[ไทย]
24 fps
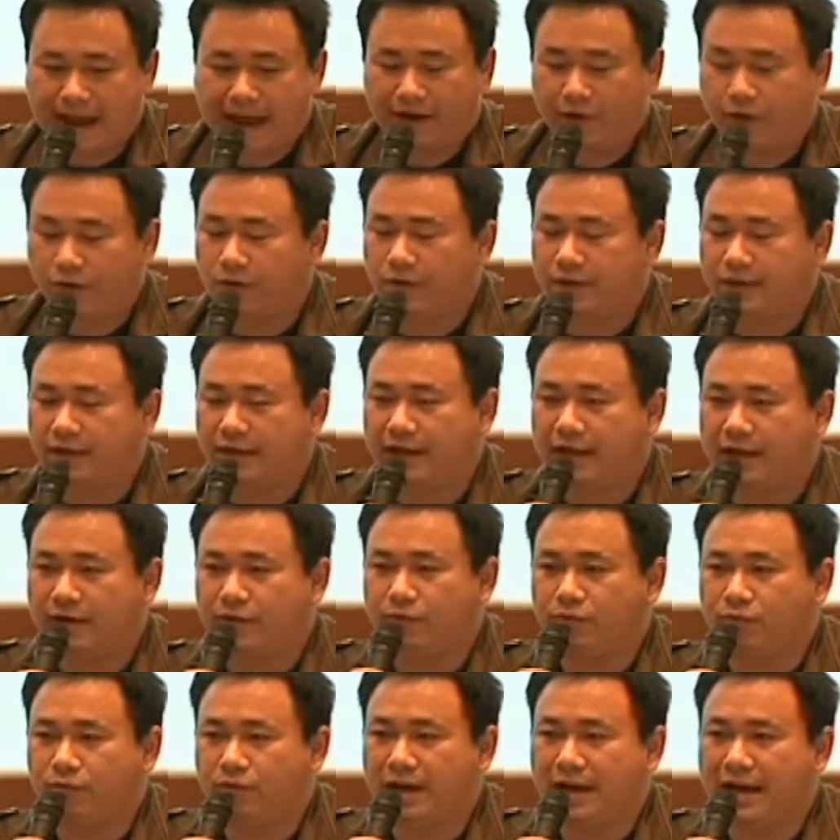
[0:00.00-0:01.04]
หลายคนเนี่ยนะ
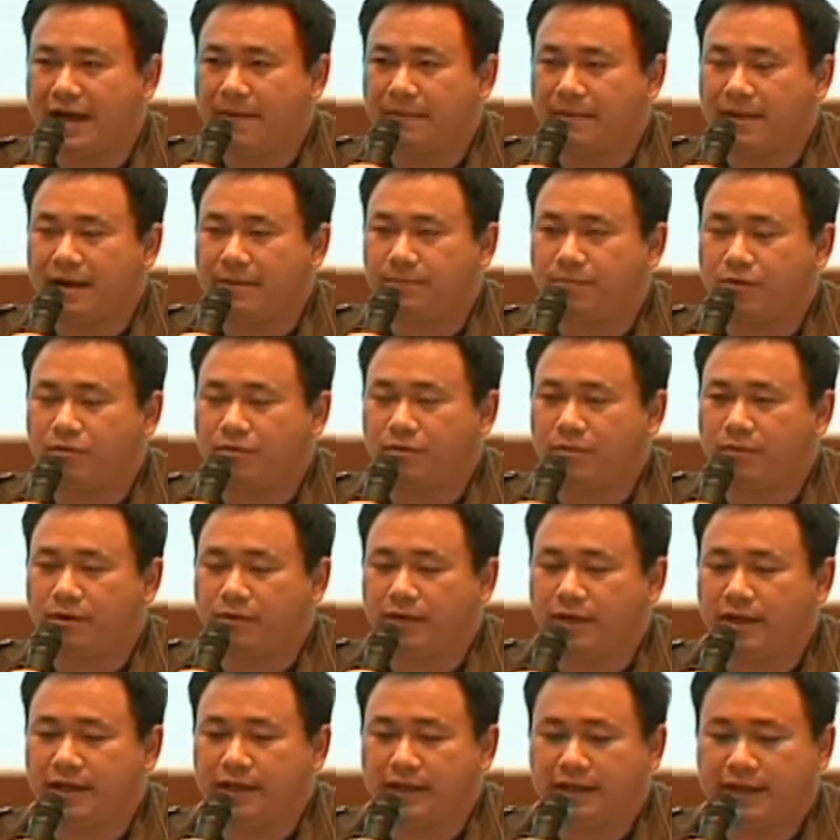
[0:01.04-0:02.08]
เวลามาพูดบก็บ
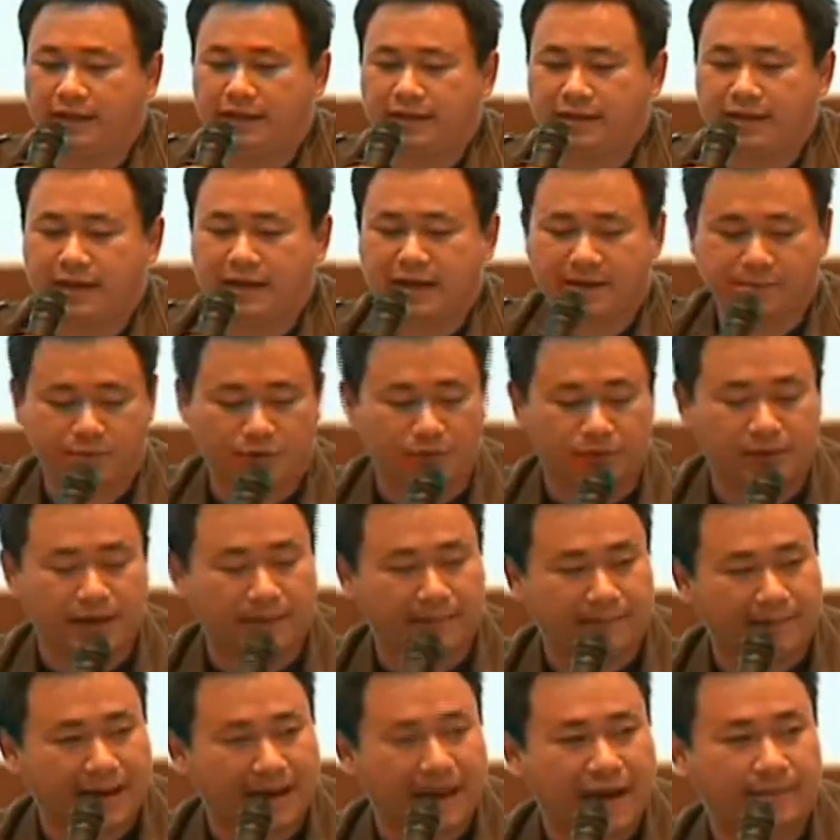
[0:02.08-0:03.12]
อกว่าเอ๊ะนะครับผม
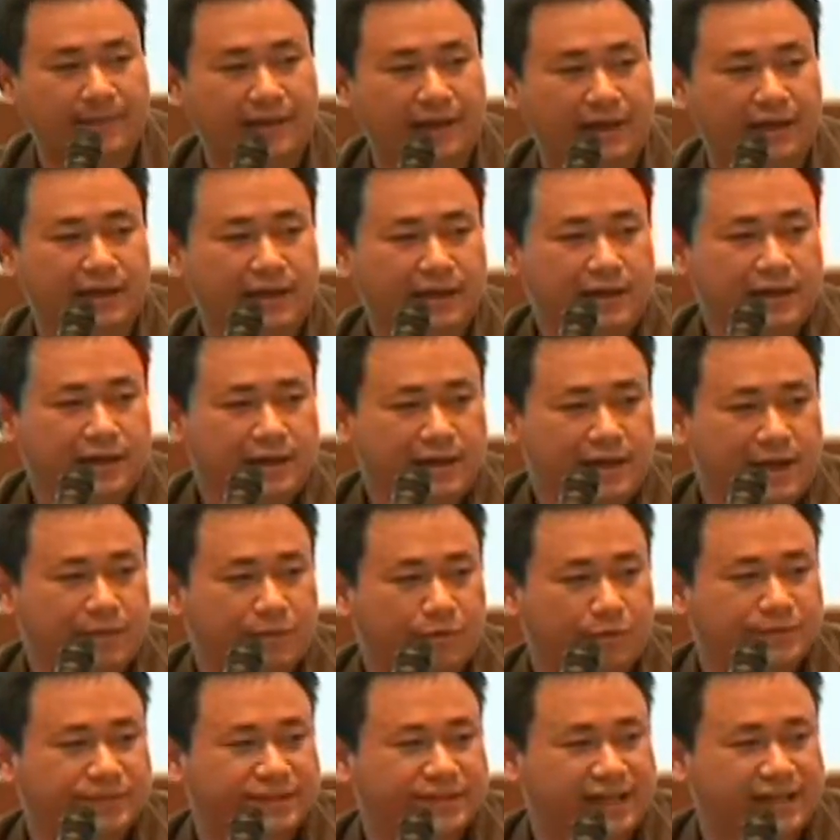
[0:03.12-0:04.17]
ทำภาพแล้วเนี่ย
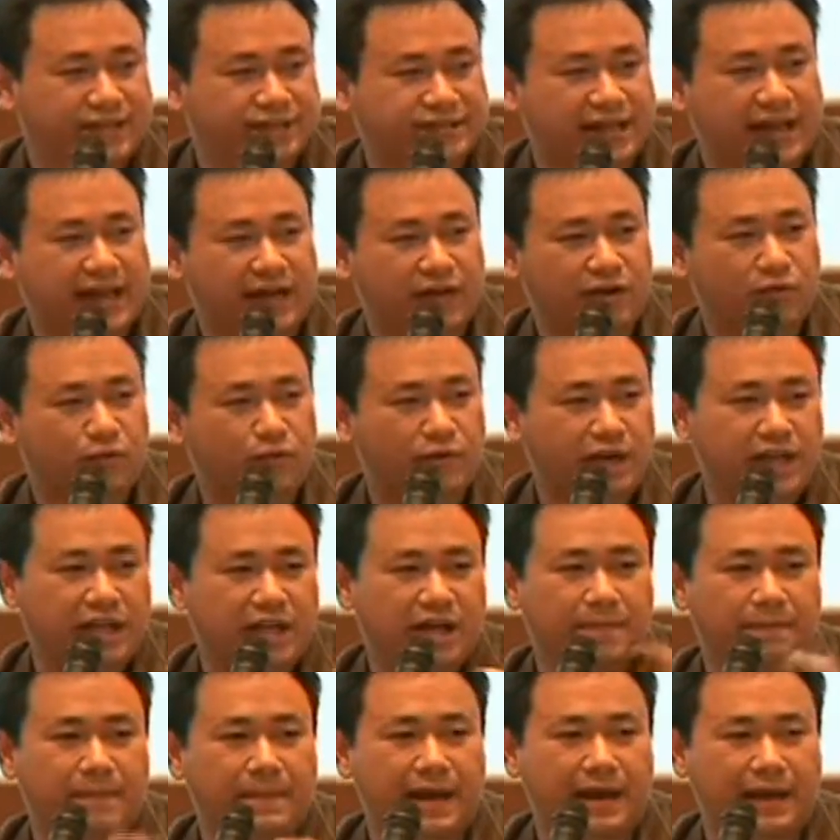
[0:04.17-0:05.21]
ผมใส่แสงโน่นนี่
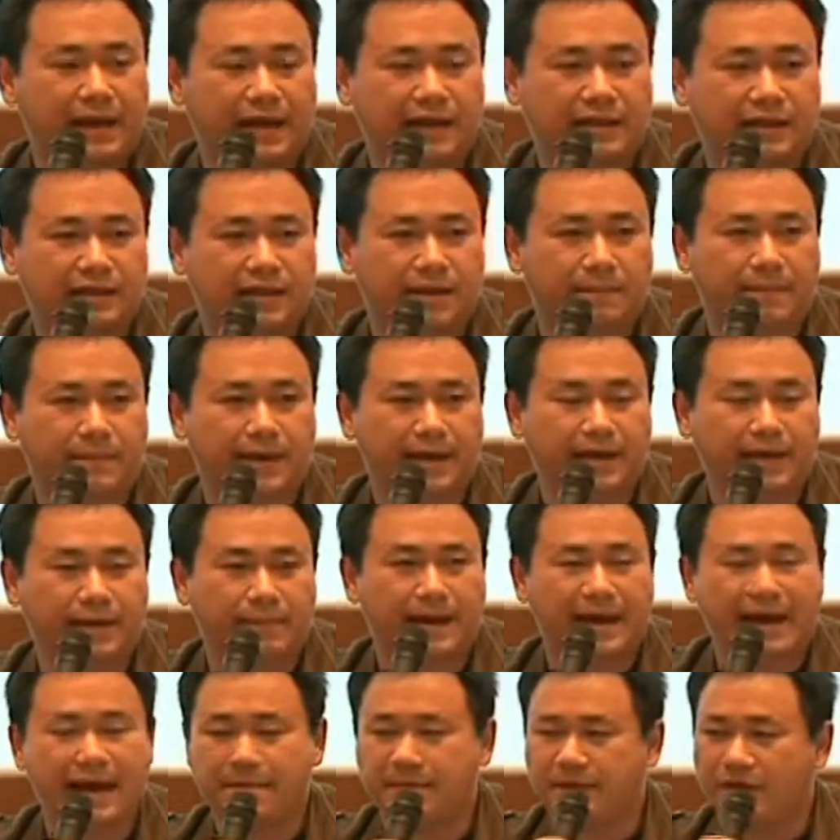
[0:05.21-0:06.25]
เข้าไปแล้วทาไม
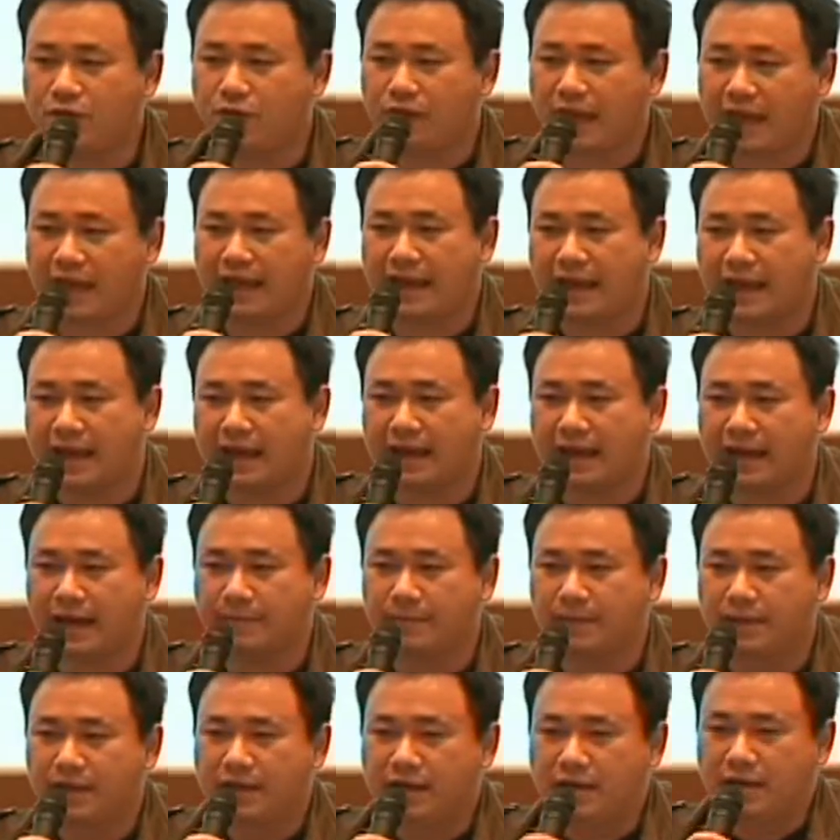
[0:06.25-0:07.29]
ภาพมันดูแข็งๆค
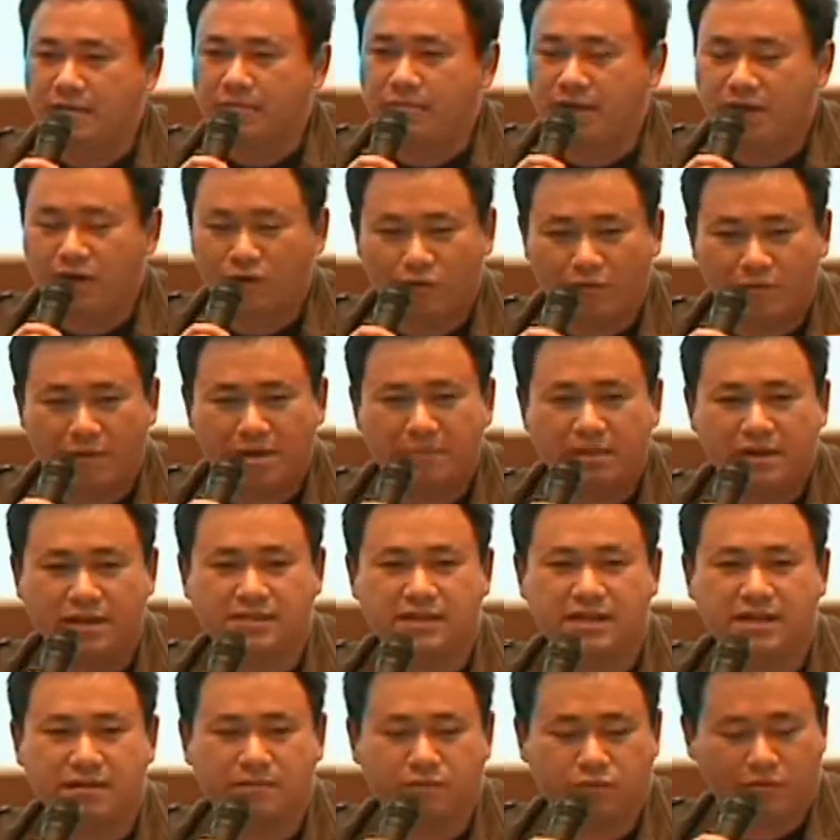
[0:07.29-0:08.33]
รับ มันดูไม่เหมือน
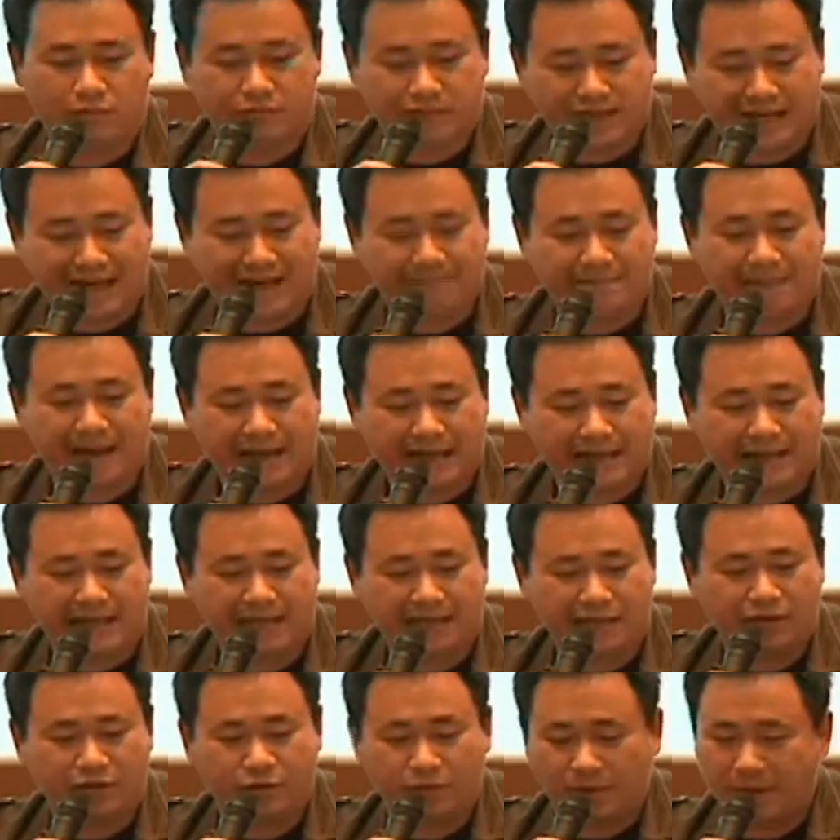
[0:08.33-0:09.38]
จริง ผมใช้ปลั๊ก
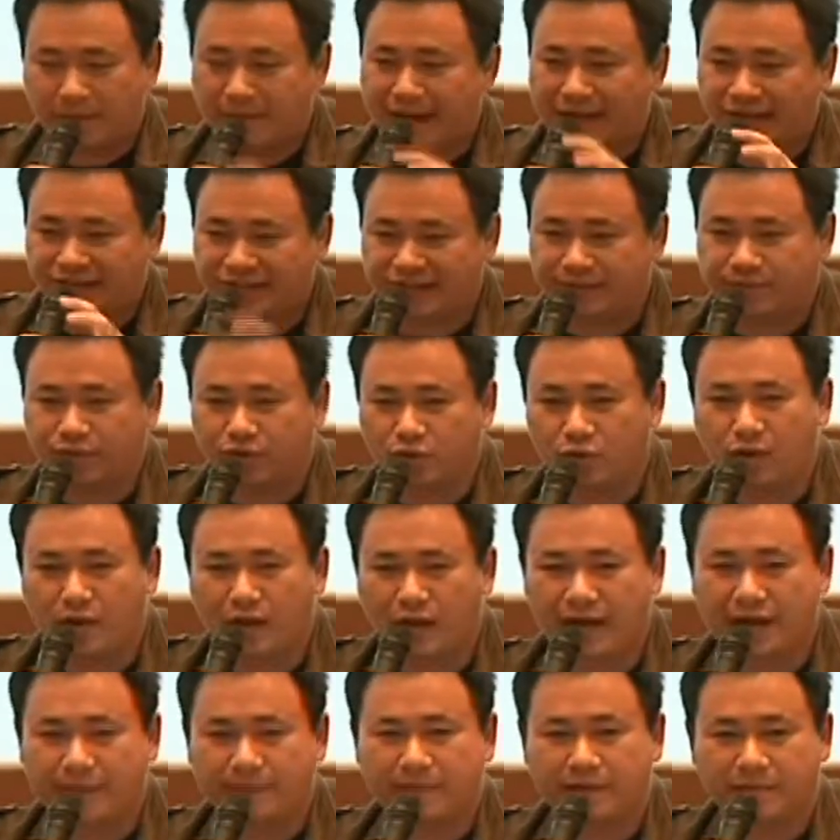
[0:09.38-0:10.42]
อินอยู่ประมาณ 10 ตัว
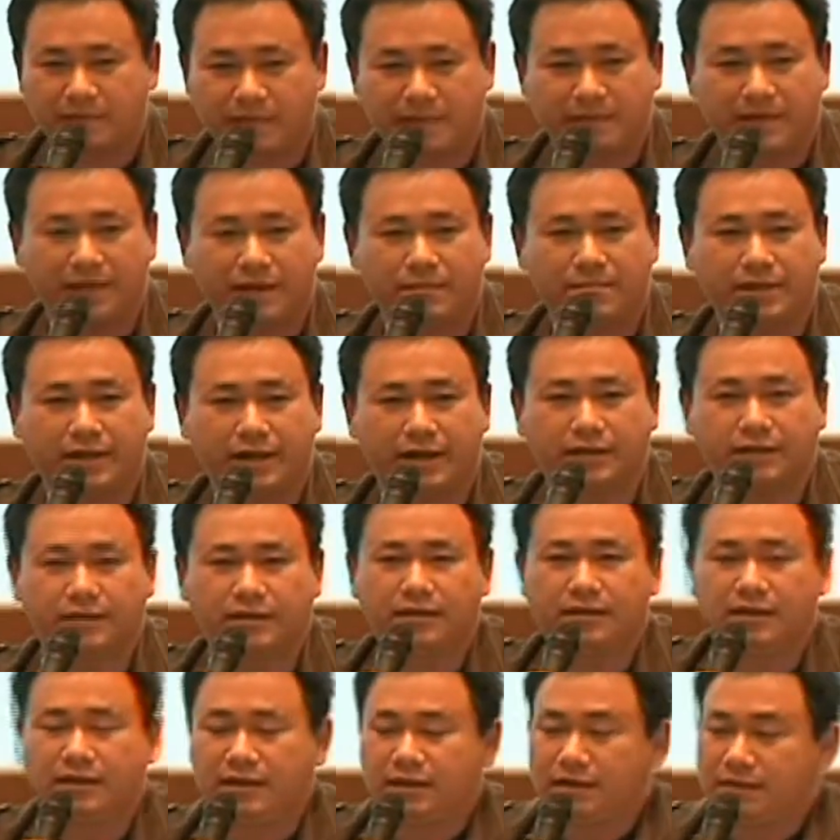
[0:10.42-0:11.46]
แล้วครับทำไมไม่เห็นเหมือน
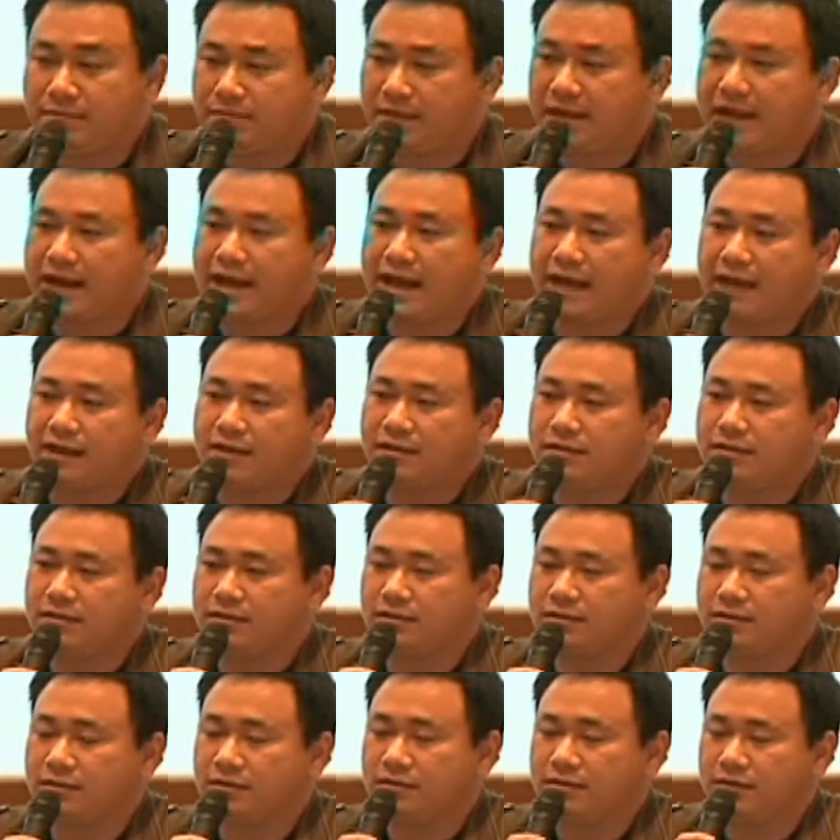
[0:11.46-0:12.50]
ปัญหาคื
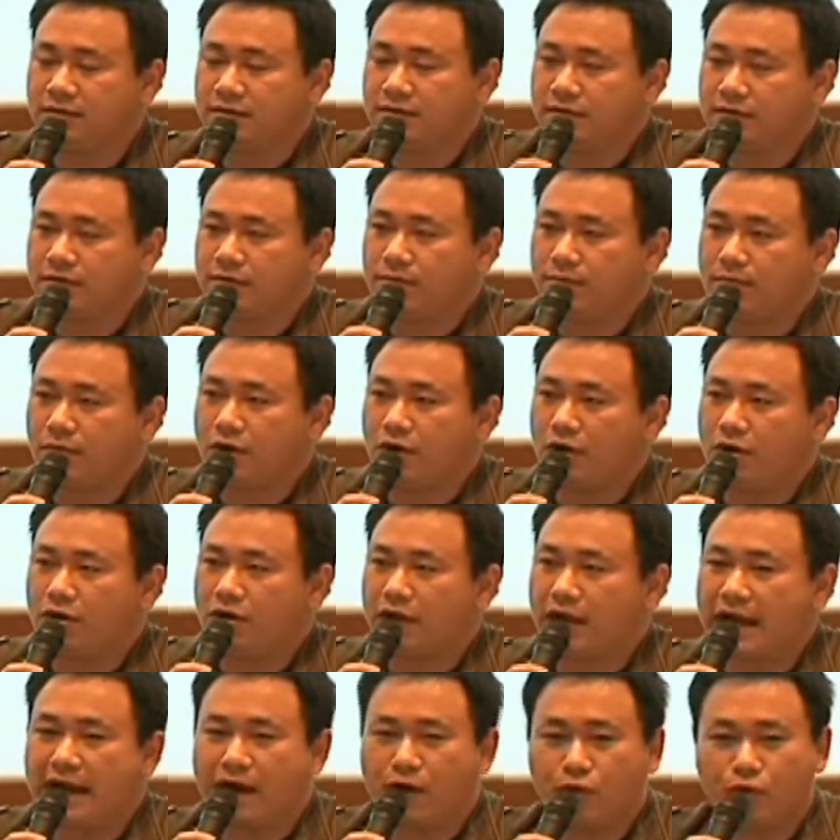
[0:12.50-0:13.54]
อเพราะ
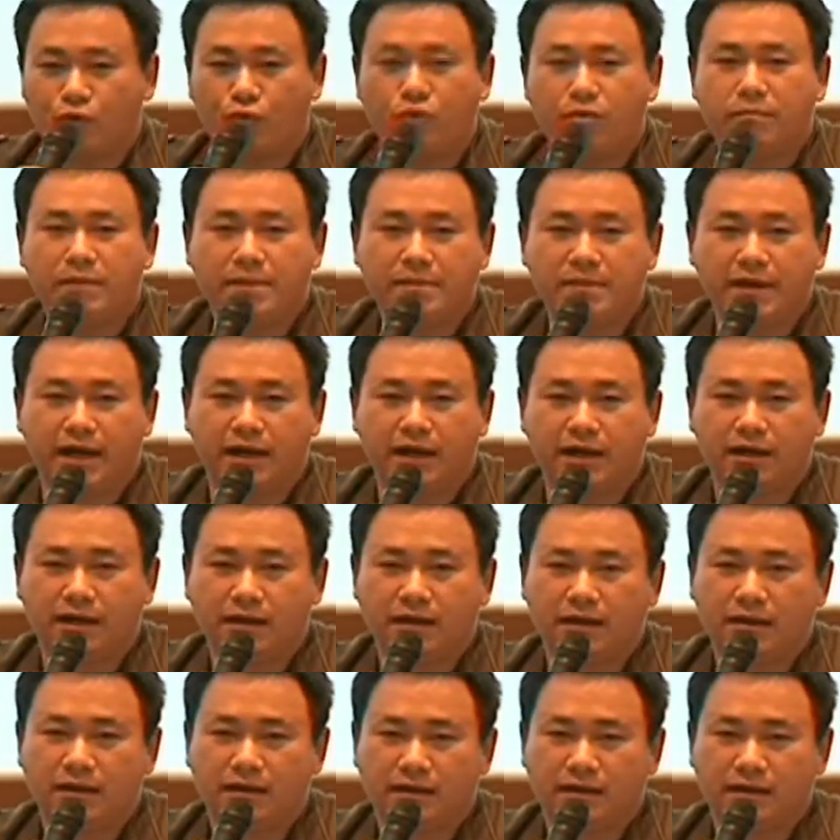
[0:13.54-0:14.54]
เงาคุณไม่เหมือน